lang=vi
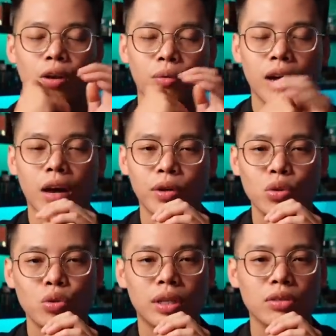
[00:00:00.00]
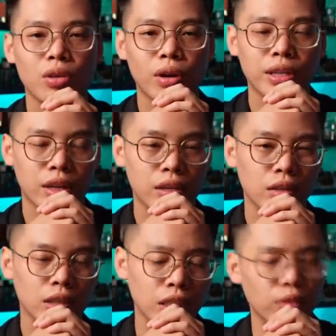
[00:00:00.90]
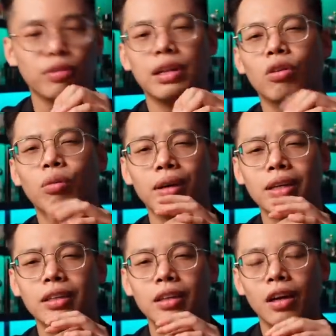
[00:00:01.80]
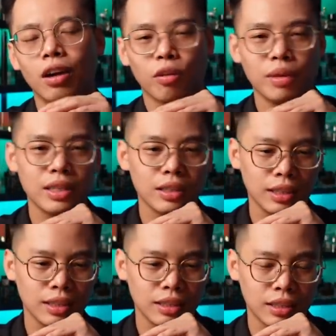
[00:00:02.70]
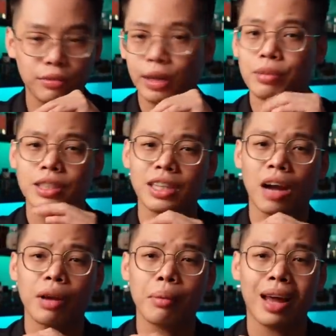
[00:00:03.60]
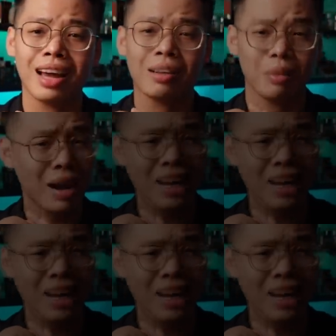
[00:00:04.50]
cũng như ấn nút chuông theo dõi để nhận được nhiều video mới hơn. Còn bây giờ thì xin phép xin chào và hẹn lại. Bye